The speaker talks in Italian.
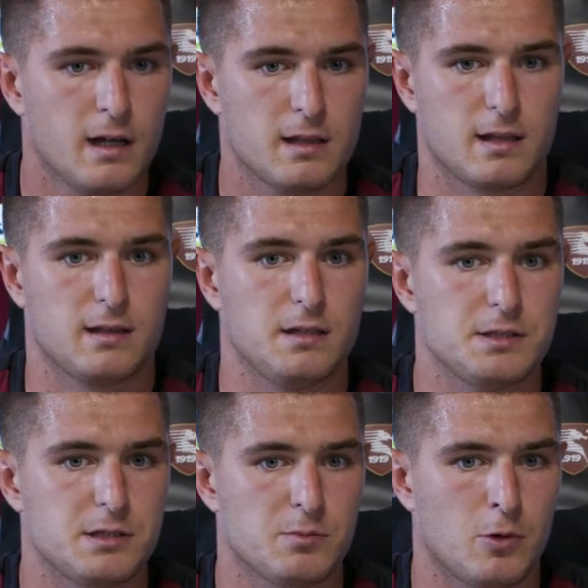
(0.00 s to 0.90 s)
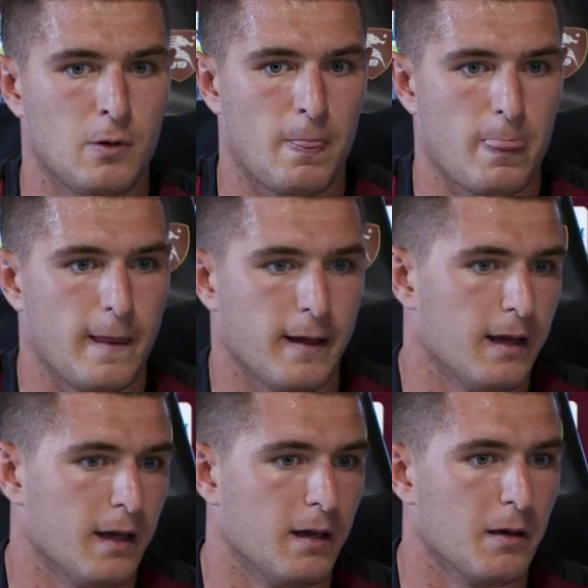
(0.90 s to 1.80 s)
tantissimo
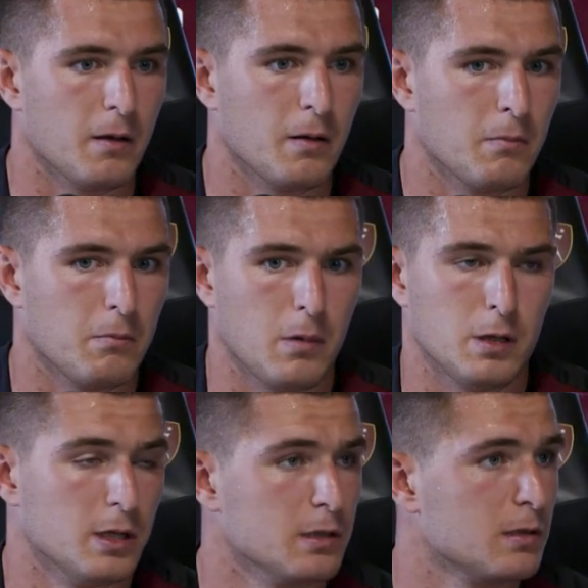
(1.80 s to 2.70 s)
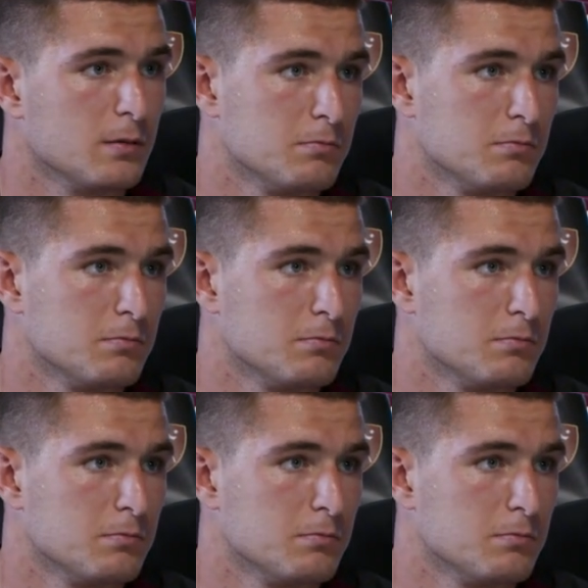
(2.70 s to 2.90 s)
e, e niente,